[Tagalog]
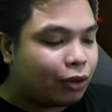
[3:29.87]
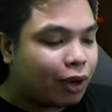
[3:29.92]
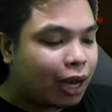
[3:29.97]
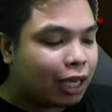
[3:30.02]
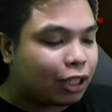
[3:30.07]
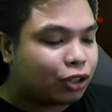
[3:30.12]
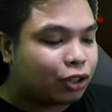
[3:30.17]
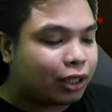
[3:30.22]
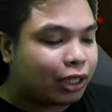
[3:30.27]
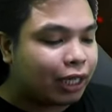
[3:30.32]
yung
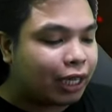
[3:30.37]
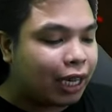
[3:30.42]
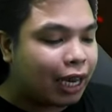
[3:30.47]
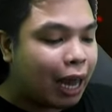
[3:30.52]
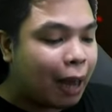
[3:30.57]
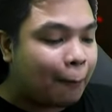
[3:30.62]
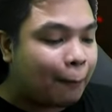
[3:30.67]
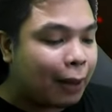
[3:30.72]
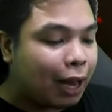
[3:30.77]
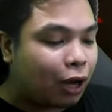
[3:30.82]
aso
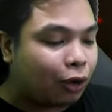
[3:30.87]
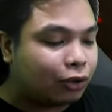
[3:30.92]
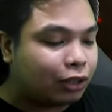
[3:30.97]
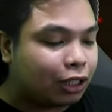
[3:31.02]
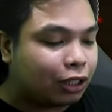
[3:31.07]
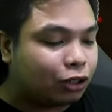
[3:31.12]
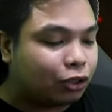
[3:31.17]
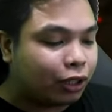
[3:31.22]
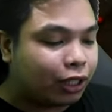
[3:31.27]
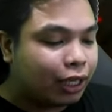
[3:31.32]
nilalapa ako
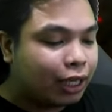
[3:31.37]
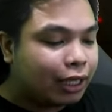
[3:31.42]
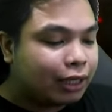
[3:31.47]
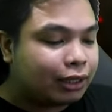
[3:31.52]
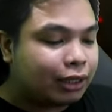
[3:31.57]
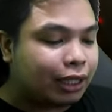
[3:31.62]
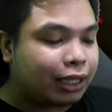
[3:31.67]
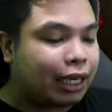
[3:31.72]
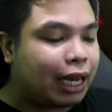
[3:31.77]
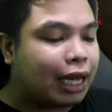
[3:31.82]
dito eh.
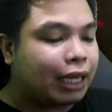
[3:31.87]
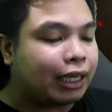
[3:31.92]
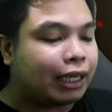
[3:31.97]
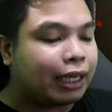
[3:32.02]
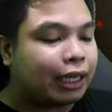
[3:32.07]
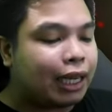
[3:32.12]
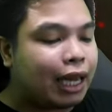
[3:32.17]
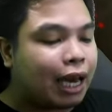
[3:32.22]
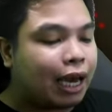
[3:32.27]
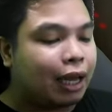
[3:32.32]
Si Granny,
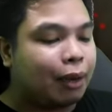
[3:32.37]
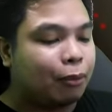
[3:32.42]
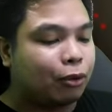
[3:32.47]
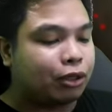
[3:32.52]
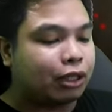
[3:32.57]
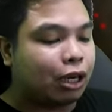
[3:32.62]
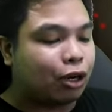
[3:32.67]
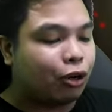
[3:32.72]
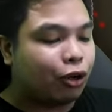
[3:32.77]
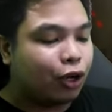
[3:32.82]
kinakalmot
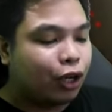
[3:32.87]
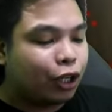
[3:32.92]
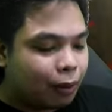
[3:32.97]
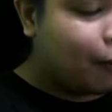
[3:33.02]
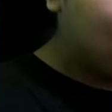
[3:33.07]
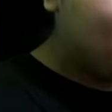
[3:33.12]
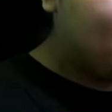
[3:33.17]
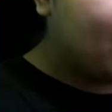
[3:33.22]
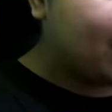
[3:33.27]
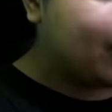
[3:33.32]
ako.
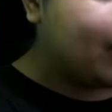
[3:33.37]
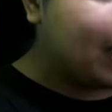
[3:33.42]
Bakit